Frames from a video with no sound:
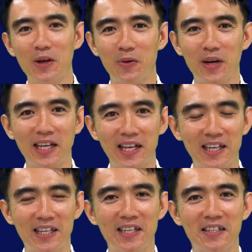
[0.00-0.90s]
วันนี้
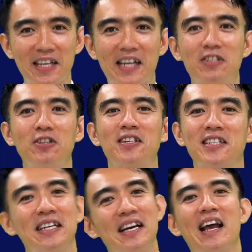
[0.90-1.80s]
ใส่เสื้อ
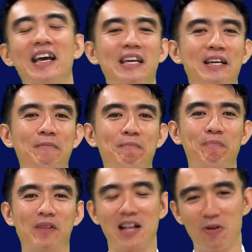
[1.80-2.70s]
สีอะไร
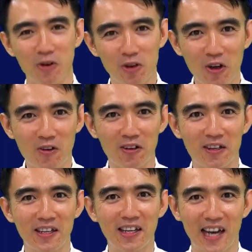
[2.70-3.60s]
เราก็ต้อง
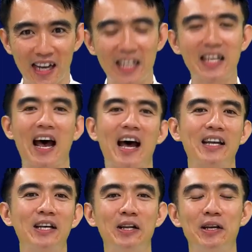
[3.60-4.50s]
อธิษฐาน
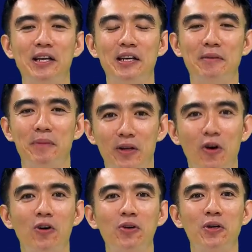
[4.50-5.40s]
พี่น้อ
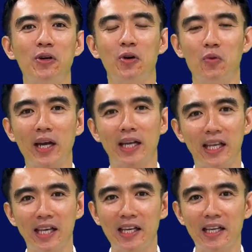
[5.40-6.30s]
งวัน
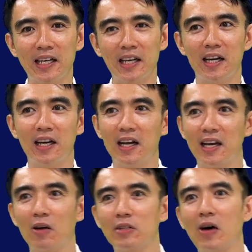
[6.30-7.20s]
นี้
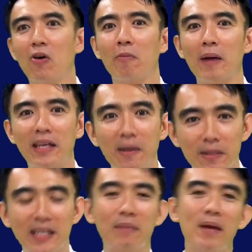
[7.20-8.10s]
เราจะออกไปเยี่ยม
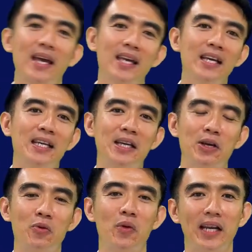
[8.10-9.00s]
เยียนไหม
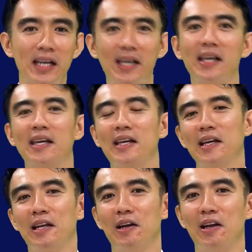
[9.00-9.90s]
วันนี้
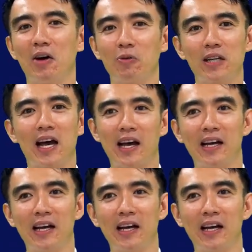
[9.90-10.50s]
เราจะ